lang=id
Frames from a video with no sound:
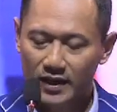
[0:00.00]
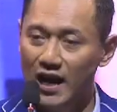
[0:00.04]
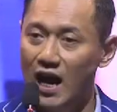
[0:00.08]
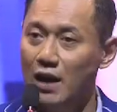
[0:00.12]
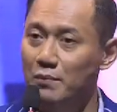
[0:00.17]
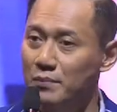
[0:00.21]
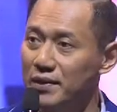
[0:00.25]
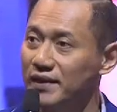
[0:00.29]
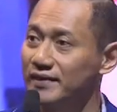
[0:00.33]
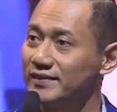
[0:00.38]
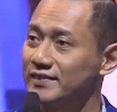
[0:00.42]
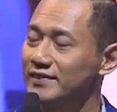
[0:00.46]

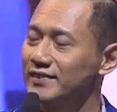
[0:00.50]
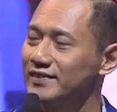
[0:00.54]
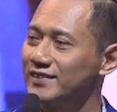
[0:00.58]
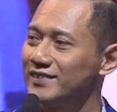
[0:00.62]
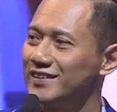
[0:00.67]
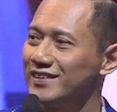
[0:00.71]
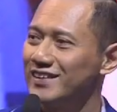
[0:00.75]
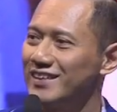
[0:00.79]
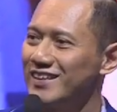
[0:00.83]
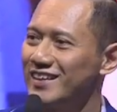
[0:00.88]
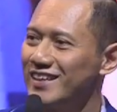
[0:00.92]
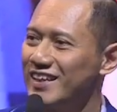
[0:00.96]

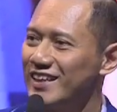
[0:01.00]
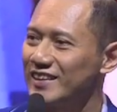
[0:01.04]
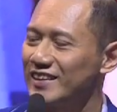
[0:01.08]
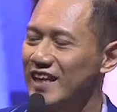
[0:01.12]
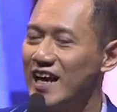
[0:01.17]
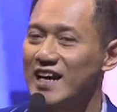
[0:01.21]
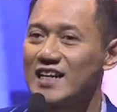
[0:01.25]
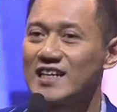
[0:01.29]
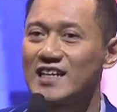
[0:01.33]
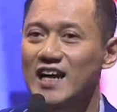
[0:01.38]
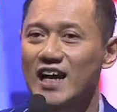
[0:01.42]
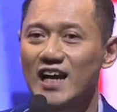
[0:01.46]
Kamis,
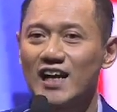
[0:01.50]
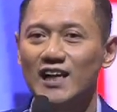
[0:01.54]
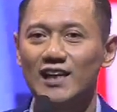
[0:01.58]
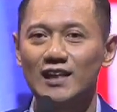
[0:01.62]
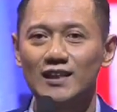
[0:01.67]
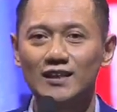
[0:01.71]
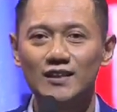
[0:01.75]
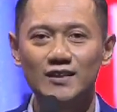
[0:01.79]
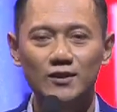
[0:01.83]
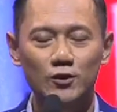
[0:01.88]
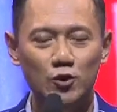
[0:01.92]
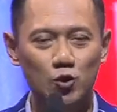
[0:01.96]

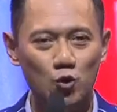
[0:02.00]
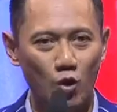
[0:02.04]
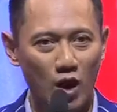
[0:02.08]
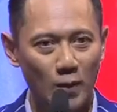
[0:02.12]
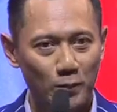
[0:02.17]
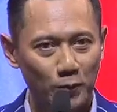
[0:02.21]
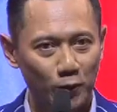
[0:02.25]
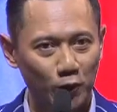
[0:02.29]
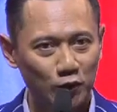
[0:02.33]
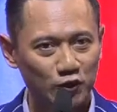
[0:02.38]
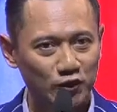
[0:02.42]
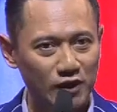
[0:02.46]
tanggal
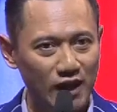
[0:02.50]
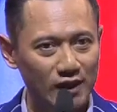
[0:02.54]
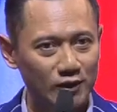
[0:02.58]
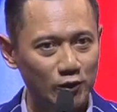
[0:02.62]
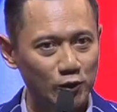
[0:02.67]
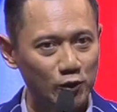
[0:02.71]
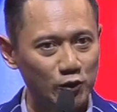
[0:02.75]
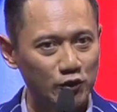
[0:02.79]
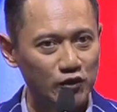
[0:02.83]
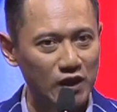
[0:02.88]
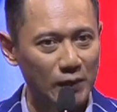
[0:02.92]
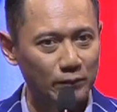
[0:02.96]

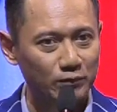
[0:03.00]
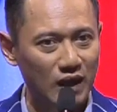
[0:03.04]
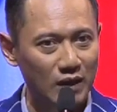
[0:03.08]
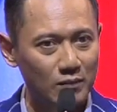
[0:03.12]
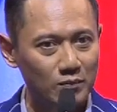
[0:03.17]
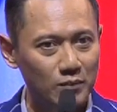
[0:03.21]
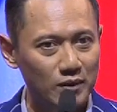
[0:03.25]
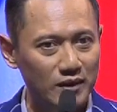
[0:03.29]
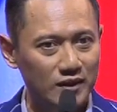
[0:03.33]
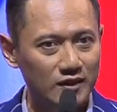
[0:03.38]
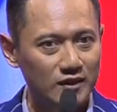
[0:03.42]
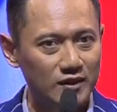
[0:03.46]
21
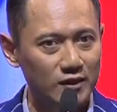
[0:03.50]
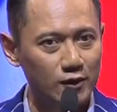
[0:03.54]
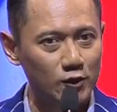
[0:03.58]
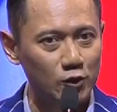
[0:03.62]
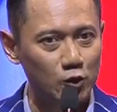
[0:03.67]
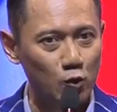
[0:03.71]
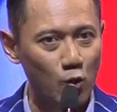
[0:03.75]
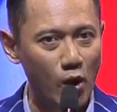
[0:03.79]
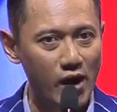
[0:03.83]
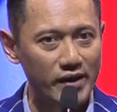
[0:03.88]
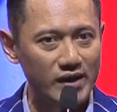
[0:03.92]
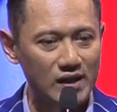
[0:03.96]
September
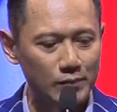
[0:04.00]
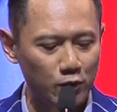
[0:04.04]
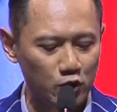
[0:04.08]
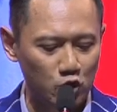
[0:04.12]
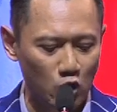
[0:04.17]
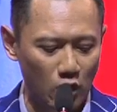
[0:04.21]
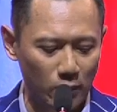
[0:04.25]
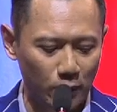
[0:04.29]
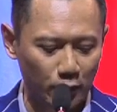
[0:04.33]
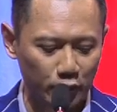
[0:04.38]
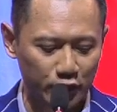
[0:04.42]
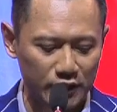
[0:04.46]

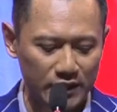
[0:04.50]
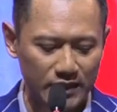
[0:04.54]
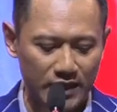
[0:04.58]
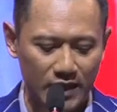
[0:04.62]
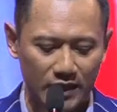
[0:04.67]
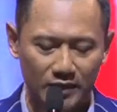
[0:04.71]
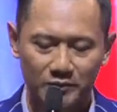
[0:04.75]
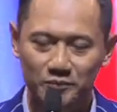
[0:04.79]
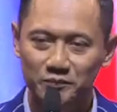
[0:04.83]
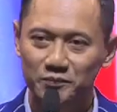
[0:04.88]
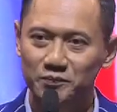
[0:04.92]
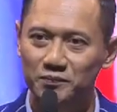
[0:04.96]

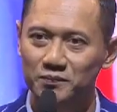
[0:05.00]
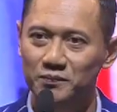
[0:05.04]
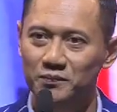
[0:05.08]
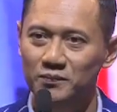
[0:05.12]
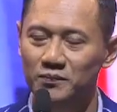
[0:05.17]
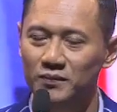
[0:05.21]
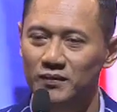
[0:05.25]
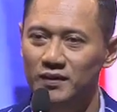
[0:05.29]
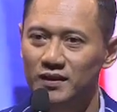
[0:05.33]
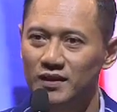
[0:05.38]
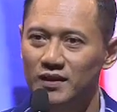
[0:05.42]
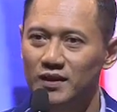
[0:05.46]

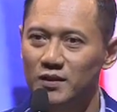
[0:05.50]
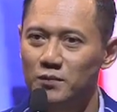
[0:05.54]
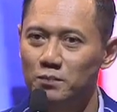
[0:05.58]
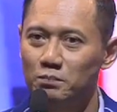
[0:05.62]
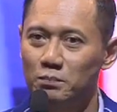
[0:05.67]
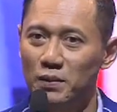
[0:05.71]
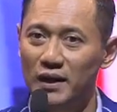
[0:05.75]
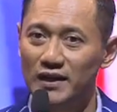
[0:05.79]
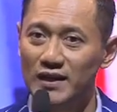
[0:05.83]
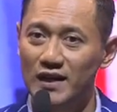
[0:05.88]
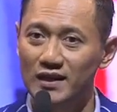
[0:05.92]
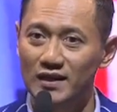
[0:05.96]

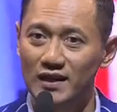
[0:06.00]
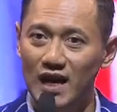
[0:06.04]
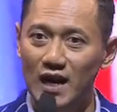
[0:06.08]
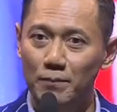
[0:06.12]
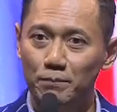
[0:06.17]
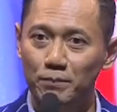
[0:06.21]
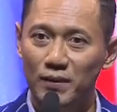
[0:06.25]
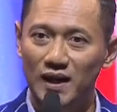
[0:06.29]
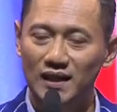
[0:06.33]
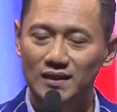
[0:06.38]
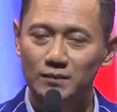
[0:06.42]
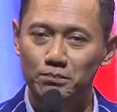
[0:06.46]
2023, pada
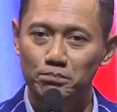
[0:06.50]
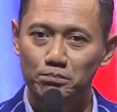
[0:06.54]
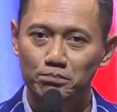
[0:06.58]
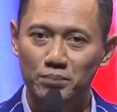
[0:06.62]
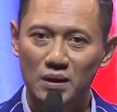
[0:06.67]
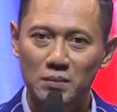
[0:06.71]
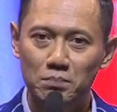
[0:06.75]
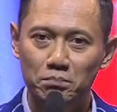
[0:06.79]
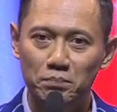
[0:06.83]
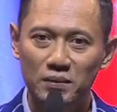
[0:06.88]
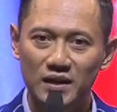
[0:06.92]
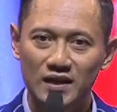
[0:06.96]

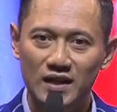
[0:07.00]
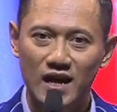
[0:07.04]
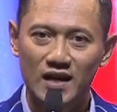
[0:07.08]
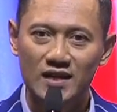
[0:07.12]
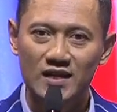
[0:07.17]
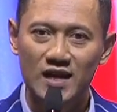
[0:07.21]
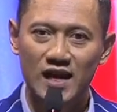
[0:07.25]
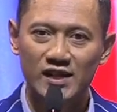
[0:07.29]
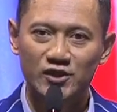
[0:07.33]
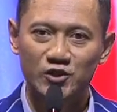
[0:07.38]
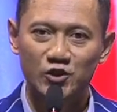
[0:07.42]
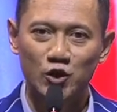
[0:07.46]
rapat
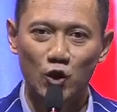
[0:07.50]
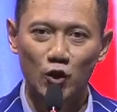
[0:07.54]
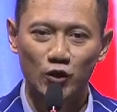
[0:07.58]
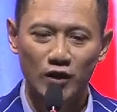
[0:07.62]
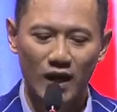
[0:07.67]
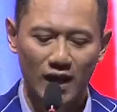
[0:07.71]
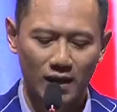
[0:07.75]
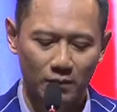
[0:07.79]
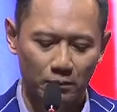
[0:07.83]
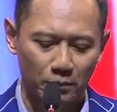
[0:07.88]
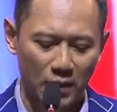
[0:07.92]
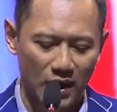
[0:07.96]
pimpinan
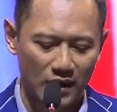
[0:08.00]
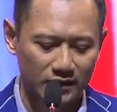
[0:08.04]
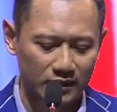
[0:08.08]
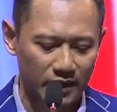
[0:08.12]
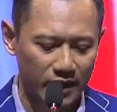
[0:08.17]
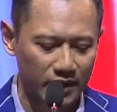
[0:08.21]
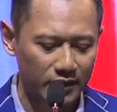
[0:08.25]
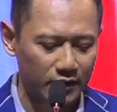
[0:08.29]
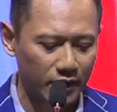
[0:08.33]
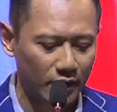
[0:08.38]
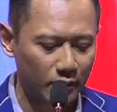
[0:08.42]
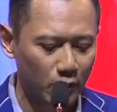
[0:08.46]
nasional
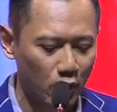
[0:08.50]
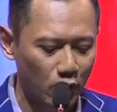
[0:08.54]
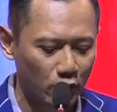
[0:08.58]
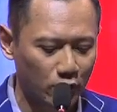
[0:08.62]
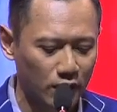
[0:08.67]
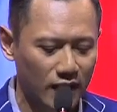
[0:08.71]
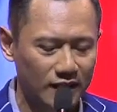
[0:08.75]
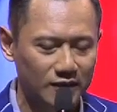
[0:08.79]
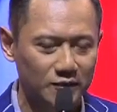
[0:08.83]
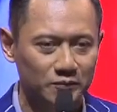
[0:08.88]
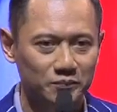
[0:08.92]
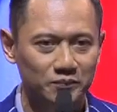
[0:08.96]
Partai
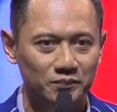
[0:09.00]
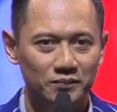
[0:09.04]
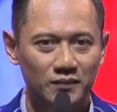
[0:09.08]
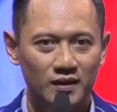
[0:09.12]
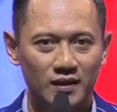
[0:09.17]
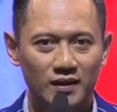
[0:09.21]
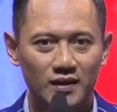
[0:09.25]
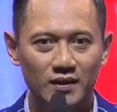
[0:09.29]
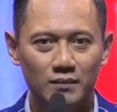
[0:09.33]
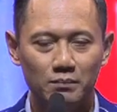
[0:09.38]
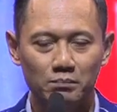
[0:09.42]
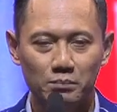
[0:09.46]
Demokrat
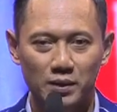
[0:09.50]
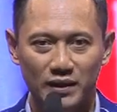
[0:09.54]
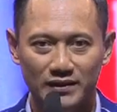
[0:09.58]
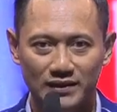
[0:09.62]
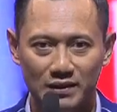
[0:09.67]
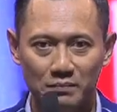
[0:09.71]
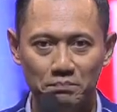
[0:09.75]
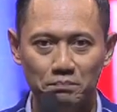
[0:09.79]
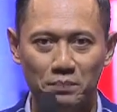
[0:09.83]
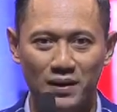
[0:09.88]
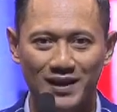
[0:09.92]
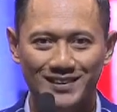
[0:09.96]

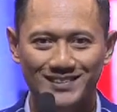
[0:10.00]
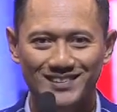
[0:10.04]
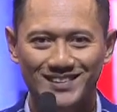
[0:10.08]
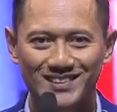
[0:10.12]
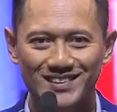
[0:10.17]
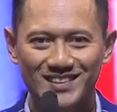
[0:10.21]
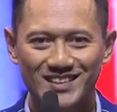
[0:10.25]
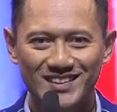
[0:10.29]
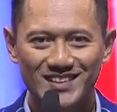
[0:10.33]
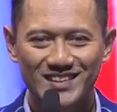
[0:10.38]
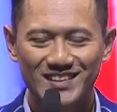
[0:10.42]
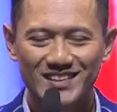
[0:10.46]
bertempat
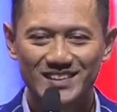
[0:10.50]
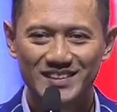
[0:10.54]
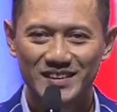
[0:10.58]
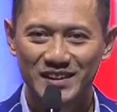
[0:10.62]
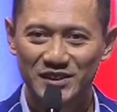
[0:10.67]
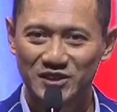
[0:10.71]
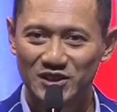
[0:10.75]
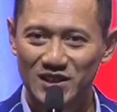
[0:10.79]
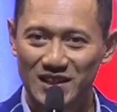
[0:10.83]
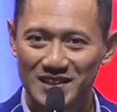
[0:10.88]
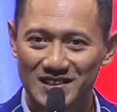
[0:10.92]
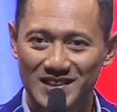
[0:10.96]

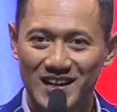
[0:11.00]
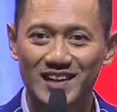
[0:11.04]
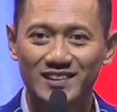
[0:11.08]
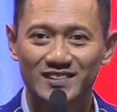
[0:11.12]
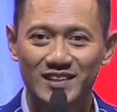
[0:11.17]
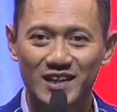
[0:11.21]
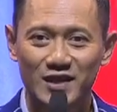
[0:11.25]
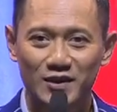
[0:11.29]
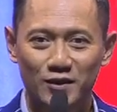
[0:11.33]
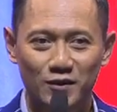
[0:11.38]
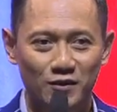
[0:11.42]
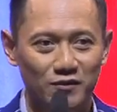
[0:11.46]
di
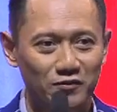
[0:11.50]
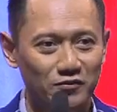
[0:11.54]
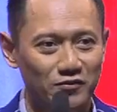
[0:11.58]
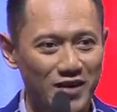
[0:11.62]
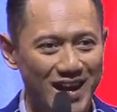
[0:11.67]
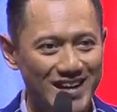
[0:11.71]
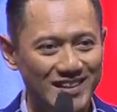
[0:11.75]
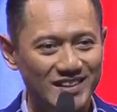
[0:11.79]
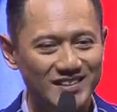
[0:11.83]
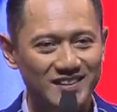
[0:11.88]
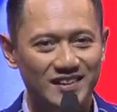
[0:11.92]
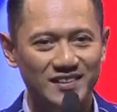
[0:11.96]
Jakarta
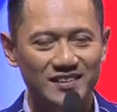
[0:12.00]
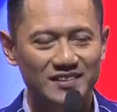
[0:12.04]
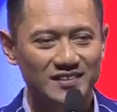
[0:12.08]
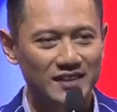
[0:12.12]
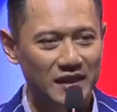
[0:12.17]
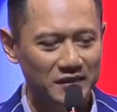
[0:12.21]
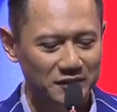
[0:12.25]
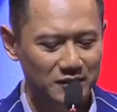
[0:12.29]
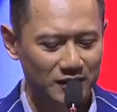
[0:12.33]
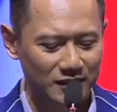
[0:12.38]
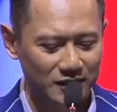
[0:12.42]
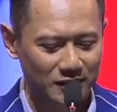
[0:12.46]
Convention
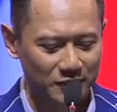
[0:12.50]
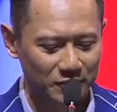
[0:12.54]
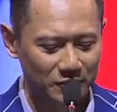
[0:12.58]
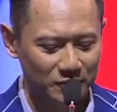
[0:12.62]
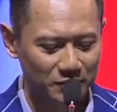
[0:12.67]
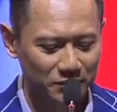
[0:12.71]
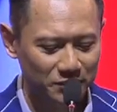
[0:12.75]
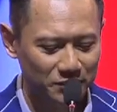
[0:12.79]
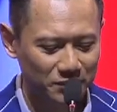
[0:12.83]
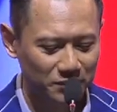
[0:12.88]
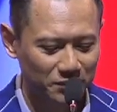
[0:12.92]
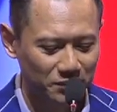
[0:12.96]
Center –